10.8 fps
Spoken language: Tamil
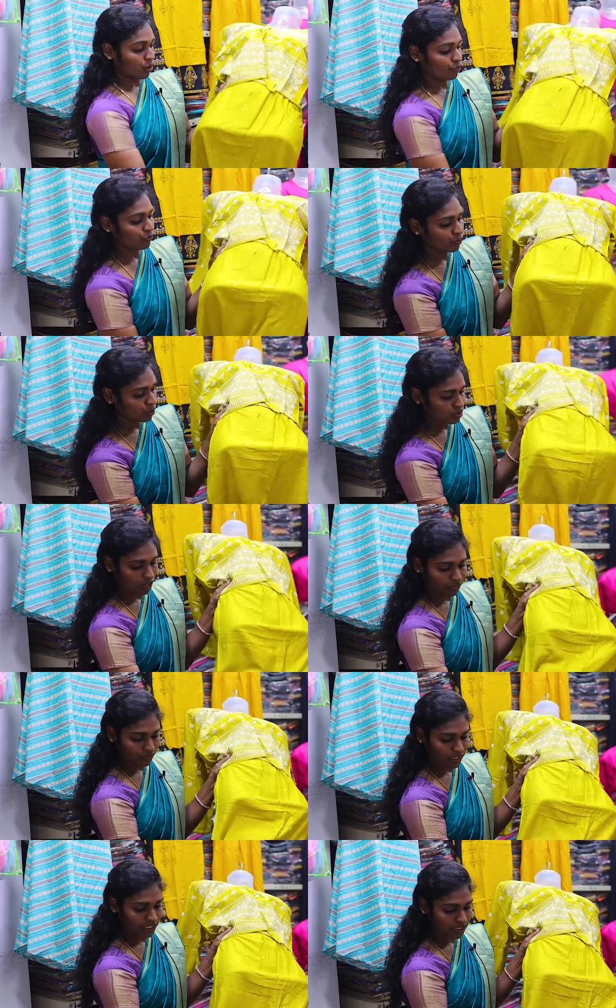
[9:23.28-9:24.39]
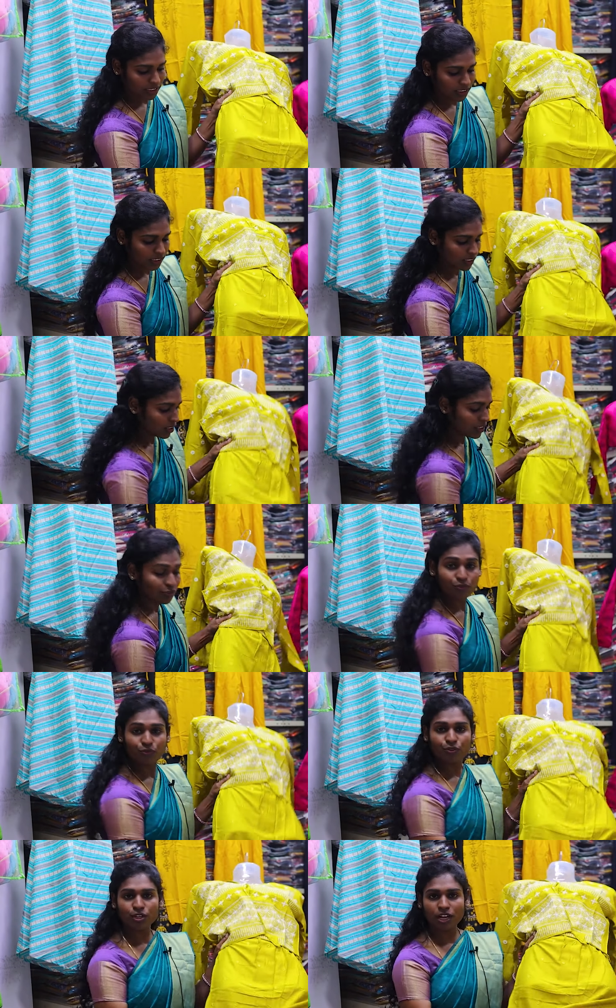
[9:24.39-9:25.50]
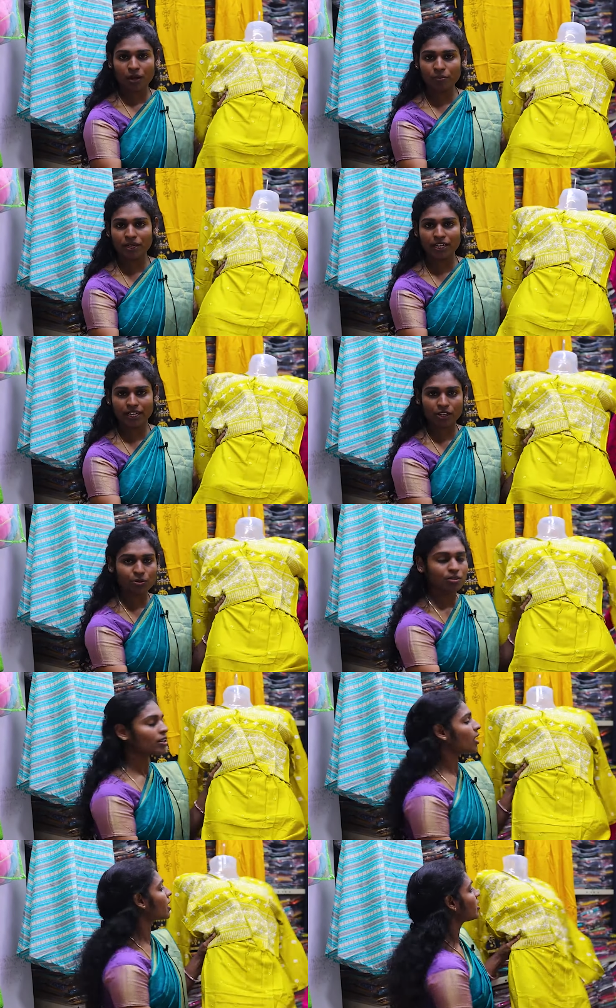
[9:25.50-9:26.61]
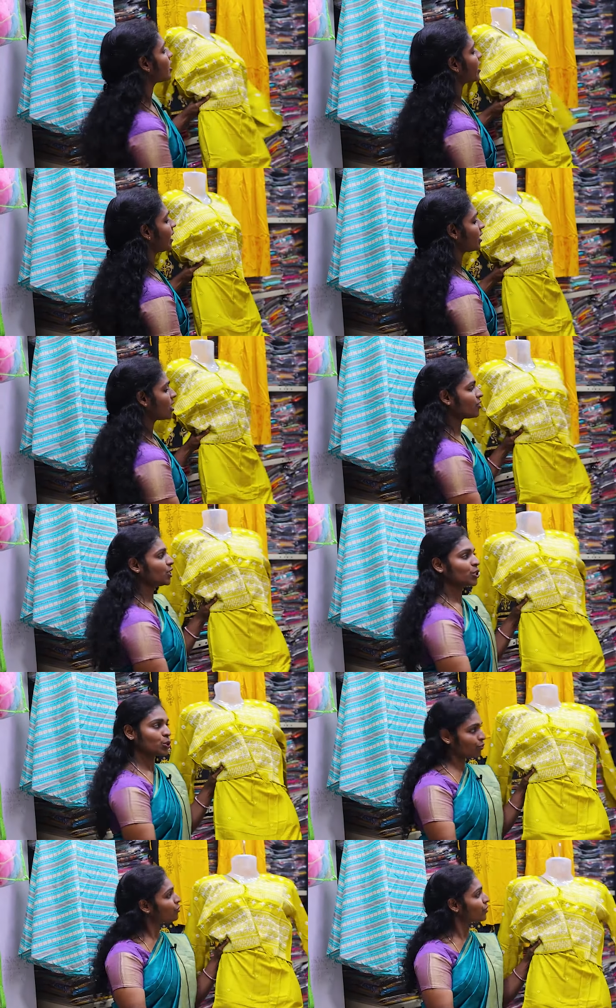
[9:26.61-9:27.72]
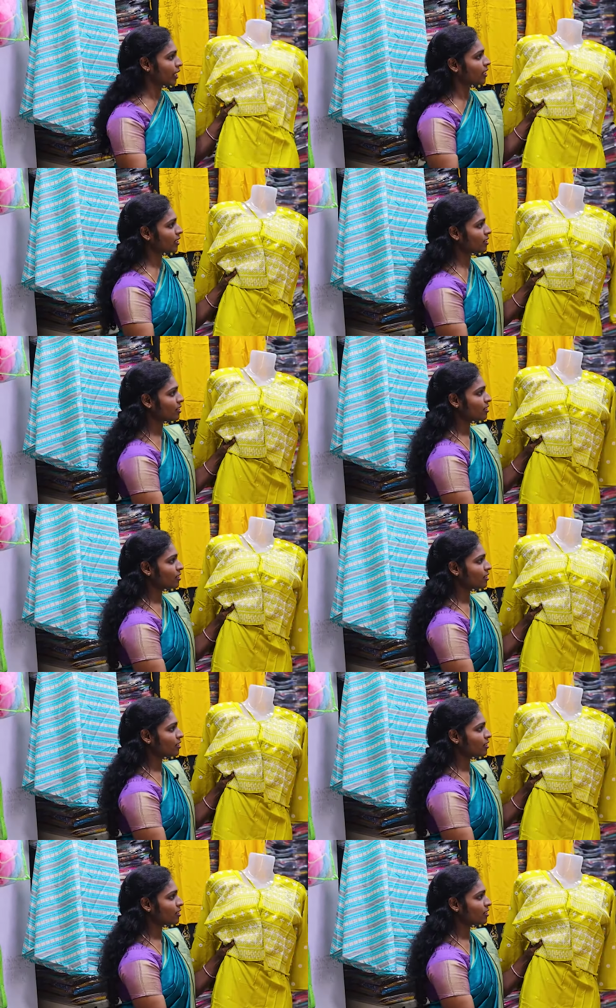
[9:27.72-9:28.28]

அவ்வளோ சாஃப்டாக இருக்குது இவ்வளோ கம்மி ரேட்டில் கொடுக்குறாங்க இதில் ரேட்லாம் வந்து டூ ஃபிஃப்டி என்னன்னா